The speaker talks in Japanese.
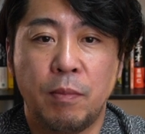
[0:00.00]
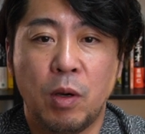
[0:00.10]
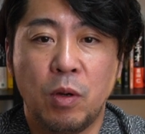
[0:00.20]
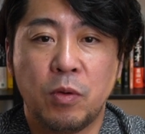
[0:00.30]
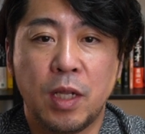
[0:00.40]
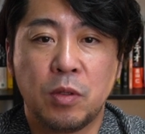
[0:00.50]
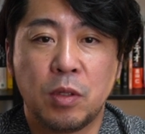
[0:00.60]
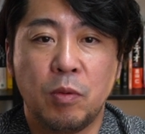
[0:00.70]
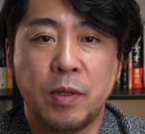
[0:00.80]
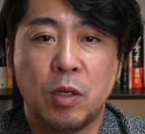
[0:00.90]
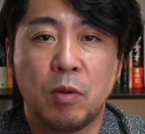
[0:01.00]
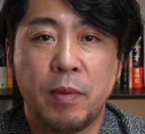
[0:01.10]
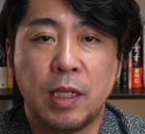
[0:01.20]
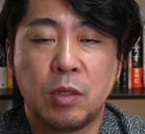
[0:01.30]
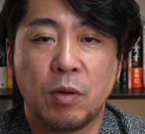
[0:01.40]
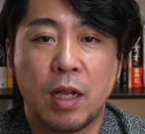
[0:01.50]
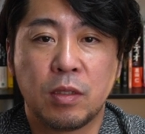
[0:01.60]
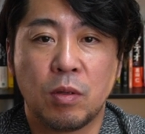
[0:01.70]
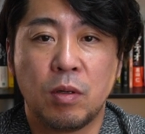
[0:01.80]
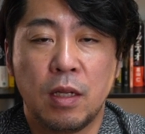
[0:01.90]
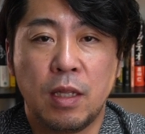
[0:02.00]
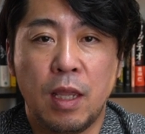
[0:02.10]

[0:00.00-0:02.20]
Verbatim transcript: まあ、これオンラインにとってもいろいろメリットがあると。